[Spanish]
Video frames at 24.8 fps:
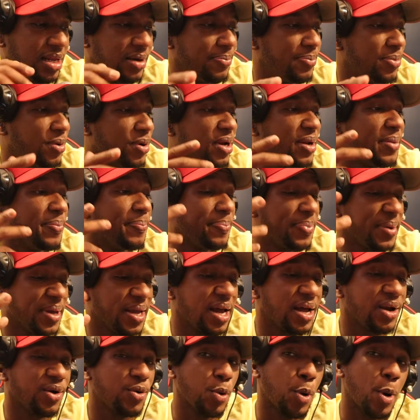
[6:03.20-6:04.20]
le ponen
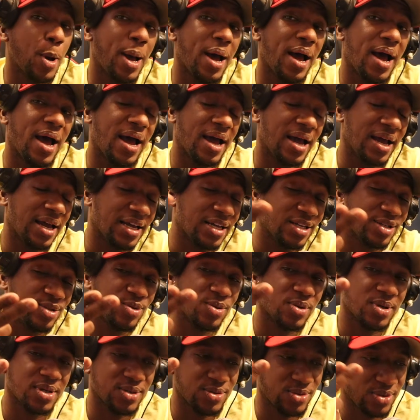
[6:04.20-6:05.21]
piano a
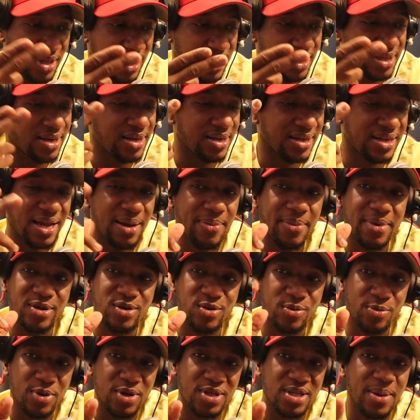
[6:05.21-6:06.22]
esto que ustedes le llaman
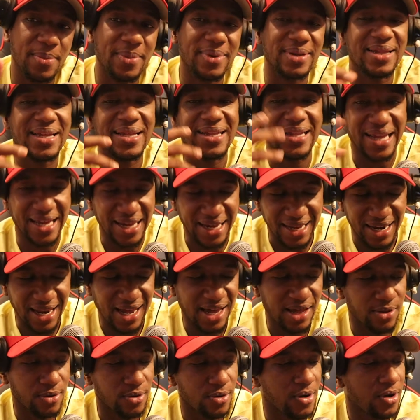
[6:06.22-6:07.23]
supuestamente
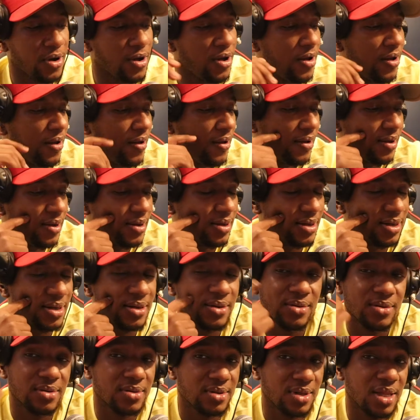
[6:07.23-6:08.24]
teclado.
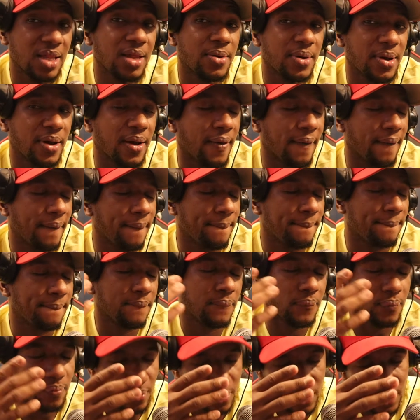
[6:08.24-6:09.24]
Ustedes ven,
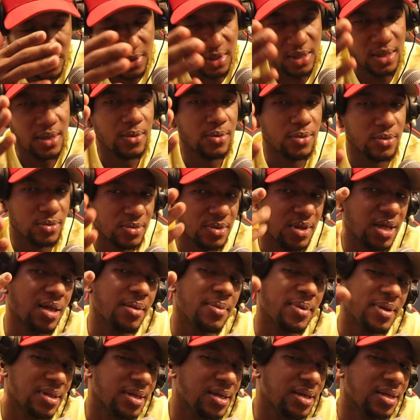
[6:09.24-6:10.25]

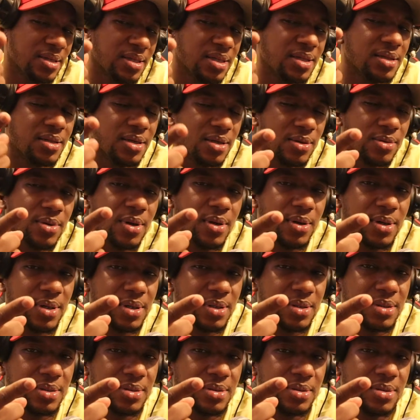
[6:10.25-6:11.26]
ustedes me están entendiendo ahora.
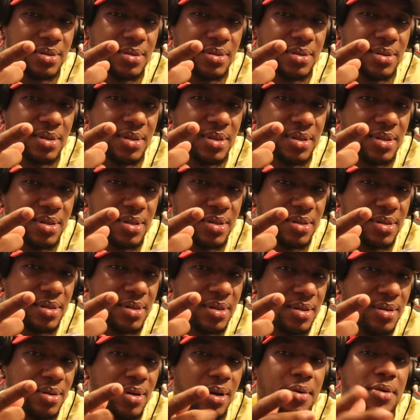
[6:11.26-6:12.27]

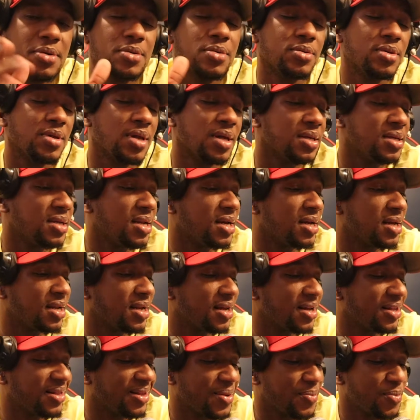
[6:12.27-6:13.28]
Que a veces ustedes se la
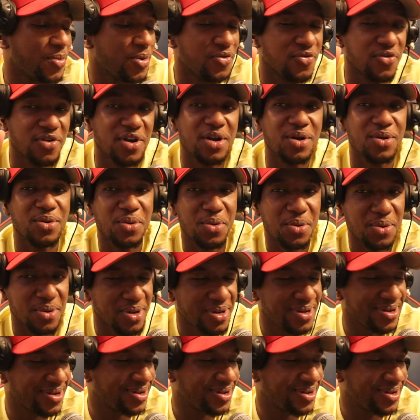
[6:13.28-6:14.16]
creen muy fino.